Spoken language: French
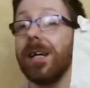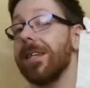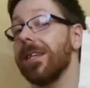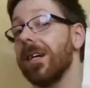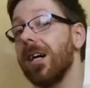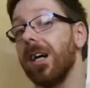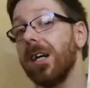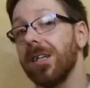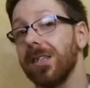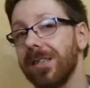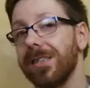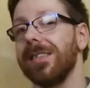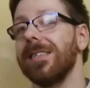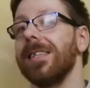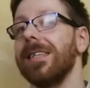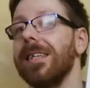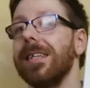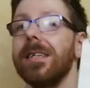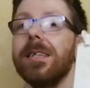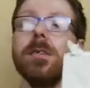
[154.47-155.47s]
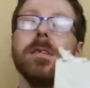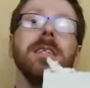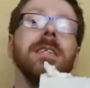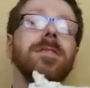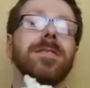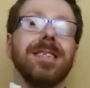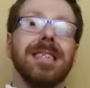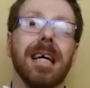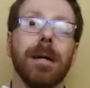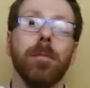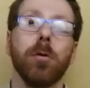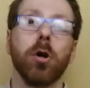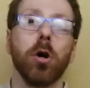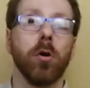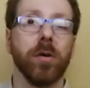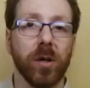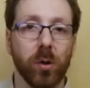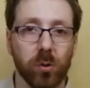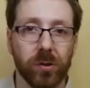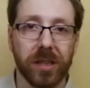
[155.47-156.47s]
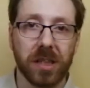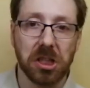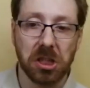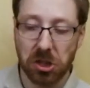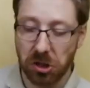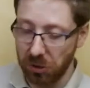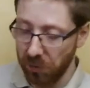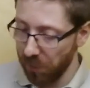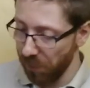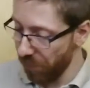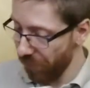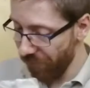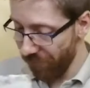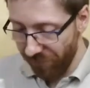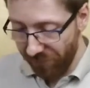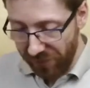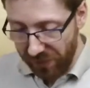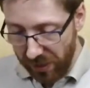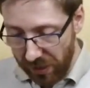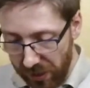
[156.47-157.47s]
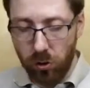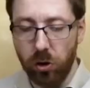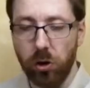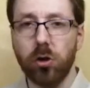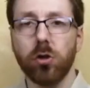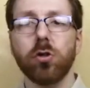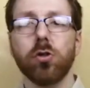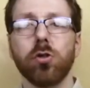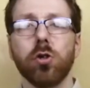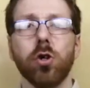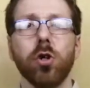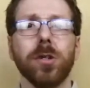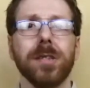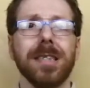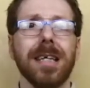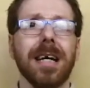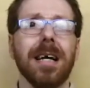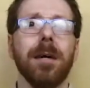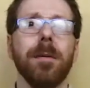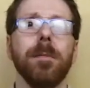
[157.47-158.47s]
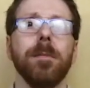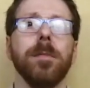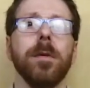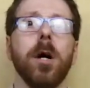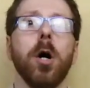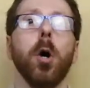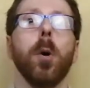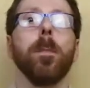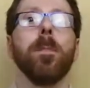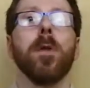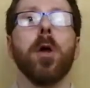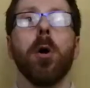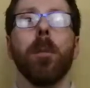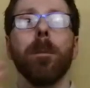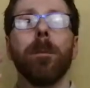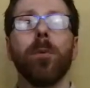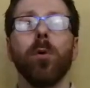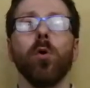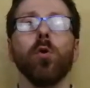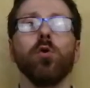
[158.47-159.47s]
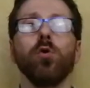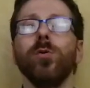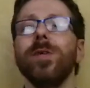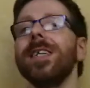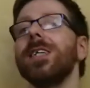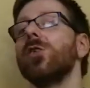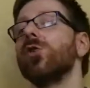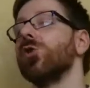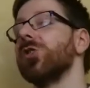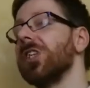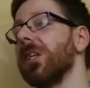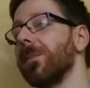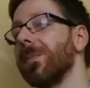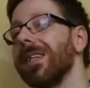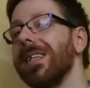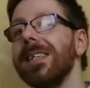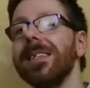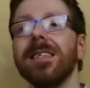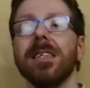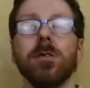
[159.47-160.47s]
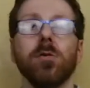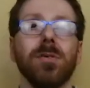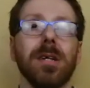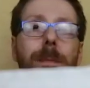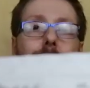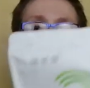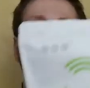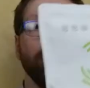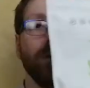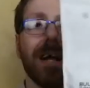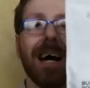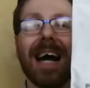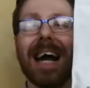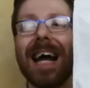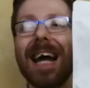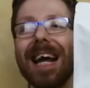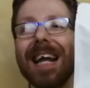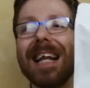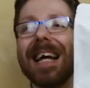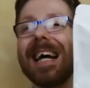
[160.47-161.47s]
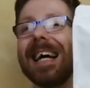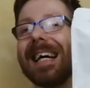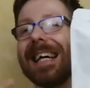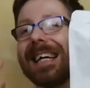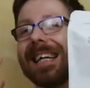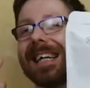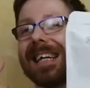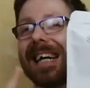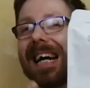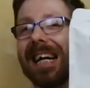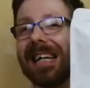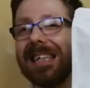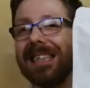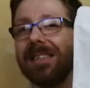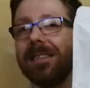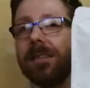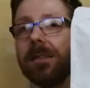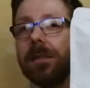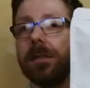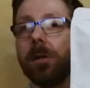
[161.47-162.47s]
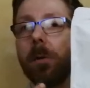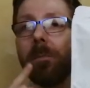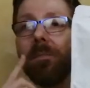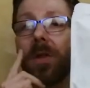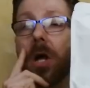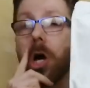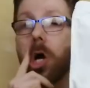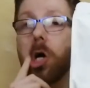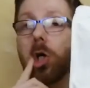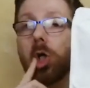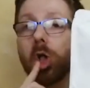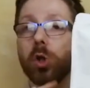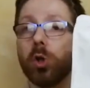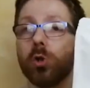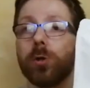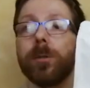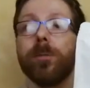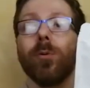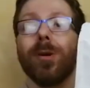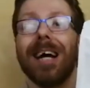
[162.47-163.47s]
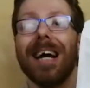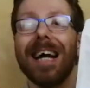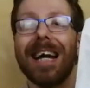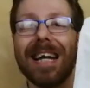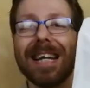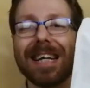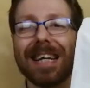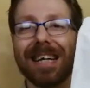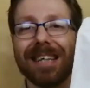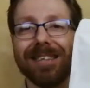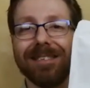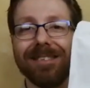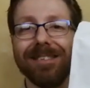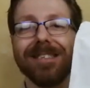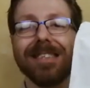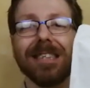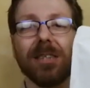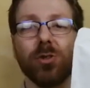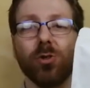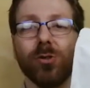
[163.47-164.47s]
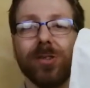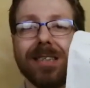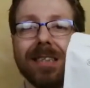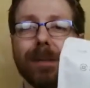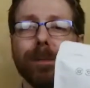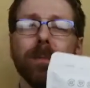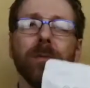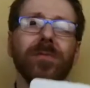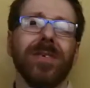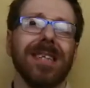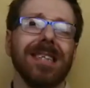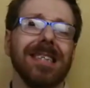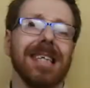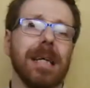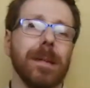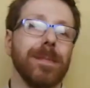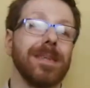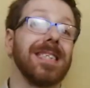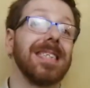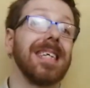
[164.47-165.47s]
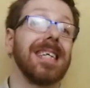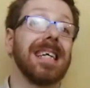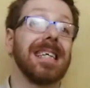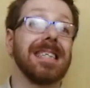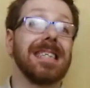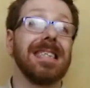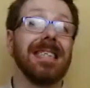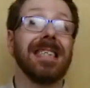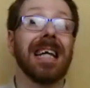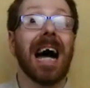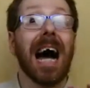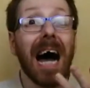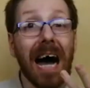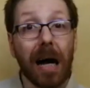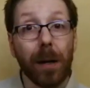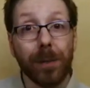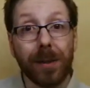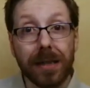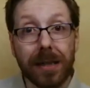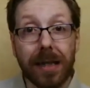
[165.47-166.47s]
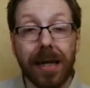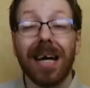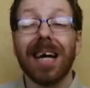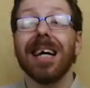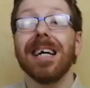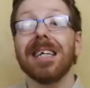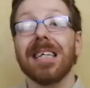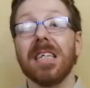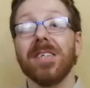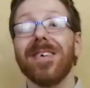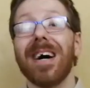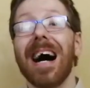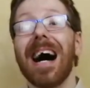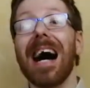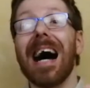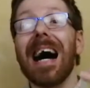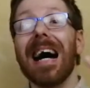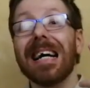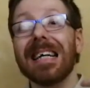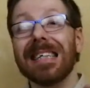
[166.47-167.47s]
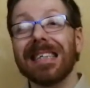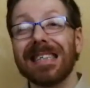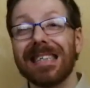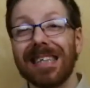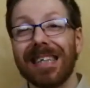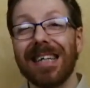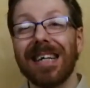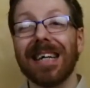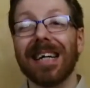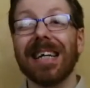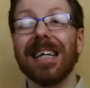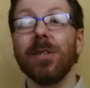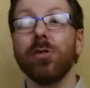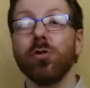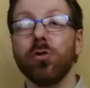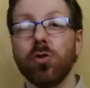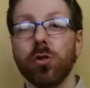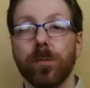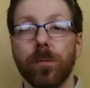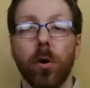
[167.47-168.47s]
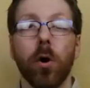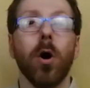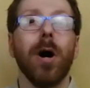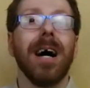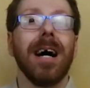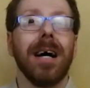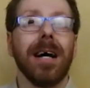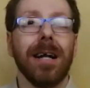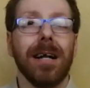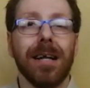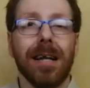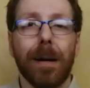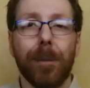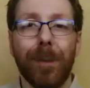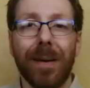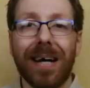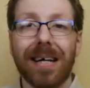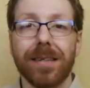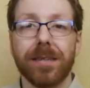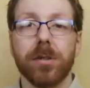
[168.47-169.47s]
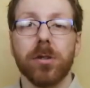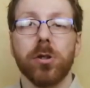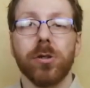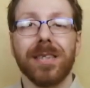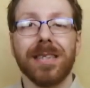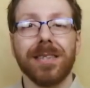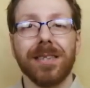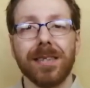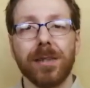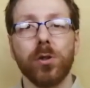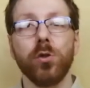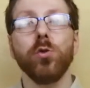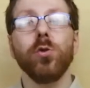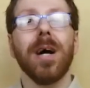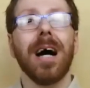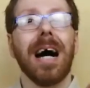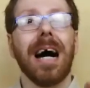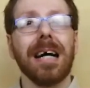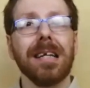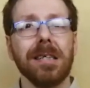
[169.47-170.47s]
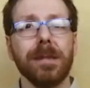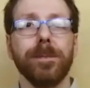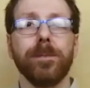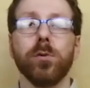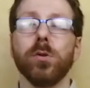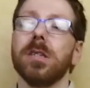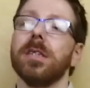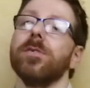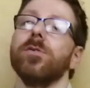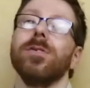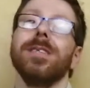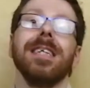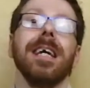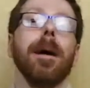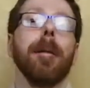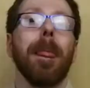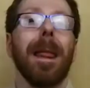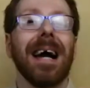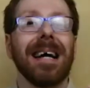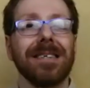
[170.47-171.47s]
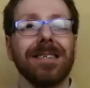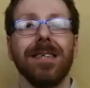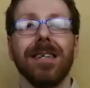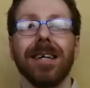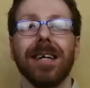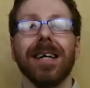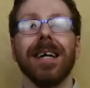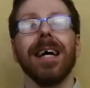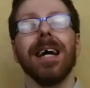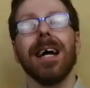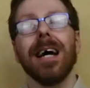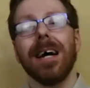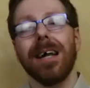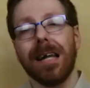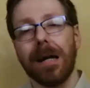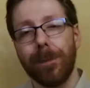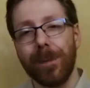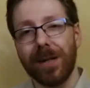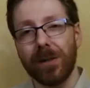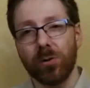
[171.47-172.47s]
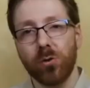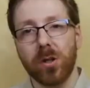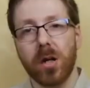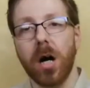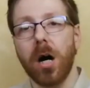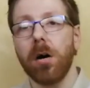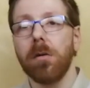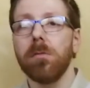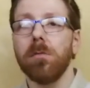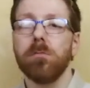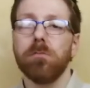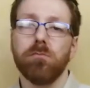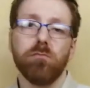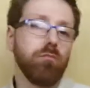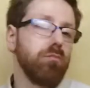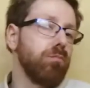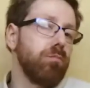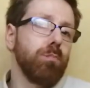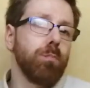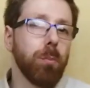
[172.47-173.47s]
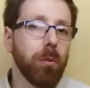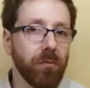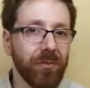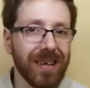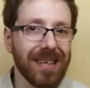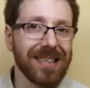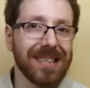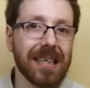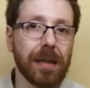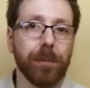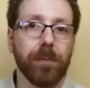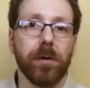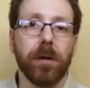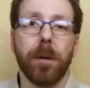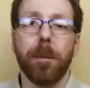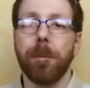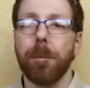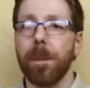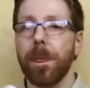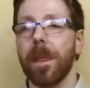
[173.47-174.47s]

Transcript: Et ça, c'est inévitable quand on est en sèche. Le deuxième produit que j'ai pris, c'est ce qu'on appelle de la L-carnitine. Donc pour la L-carnitine, qu'est-ce que c'est Pour faire simple, c'est un acide aminé qui va accélérer justement la perte des tissus adipeux. Ça veut dire accélérer la perte de gras. Pour faire simple.